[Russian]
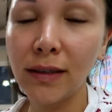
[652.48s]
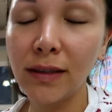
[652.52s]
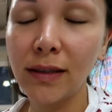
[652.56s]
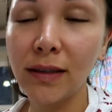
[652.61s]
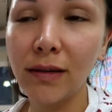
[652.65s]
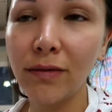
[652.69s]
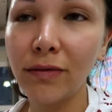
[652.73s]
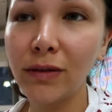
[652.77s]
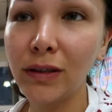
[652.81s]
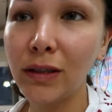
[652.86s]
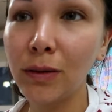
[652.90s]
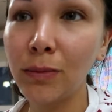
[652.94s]

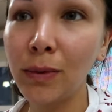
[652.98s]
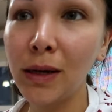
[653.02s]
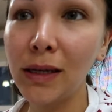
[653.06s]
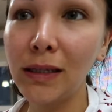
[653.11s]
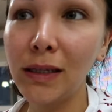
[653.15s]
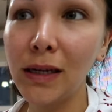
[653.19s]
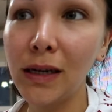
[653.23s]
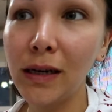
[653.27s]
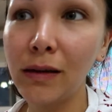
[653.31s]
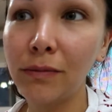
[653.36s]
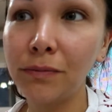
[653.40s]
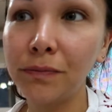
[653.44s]
если вы
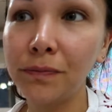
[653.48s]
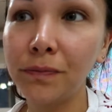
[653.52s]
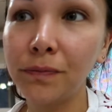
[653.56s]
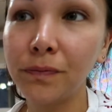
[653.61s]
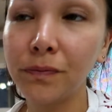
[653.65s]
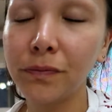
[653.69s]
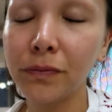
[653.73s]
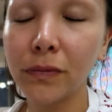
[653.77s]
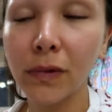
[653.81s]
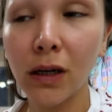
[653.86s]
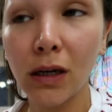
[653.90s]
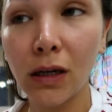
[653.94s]
заметили,
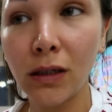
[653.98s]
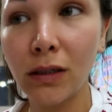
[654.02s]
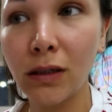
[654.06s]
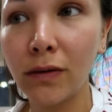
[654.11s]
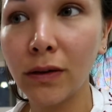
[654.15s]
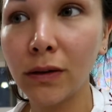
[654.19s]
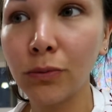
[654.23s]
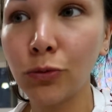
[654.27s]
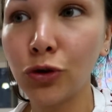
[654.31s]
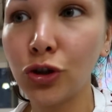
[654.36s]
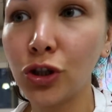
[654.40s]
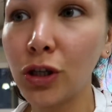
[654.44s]
хотя,
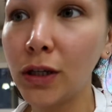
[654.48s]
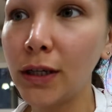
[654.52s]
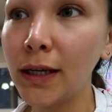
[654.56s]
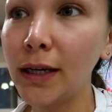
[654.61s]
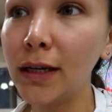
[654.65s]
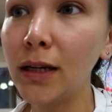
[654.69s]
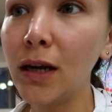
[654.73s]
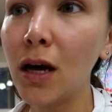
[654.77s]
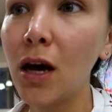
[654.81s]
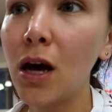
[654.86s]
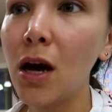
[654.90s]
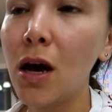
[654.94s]
возможно, нет,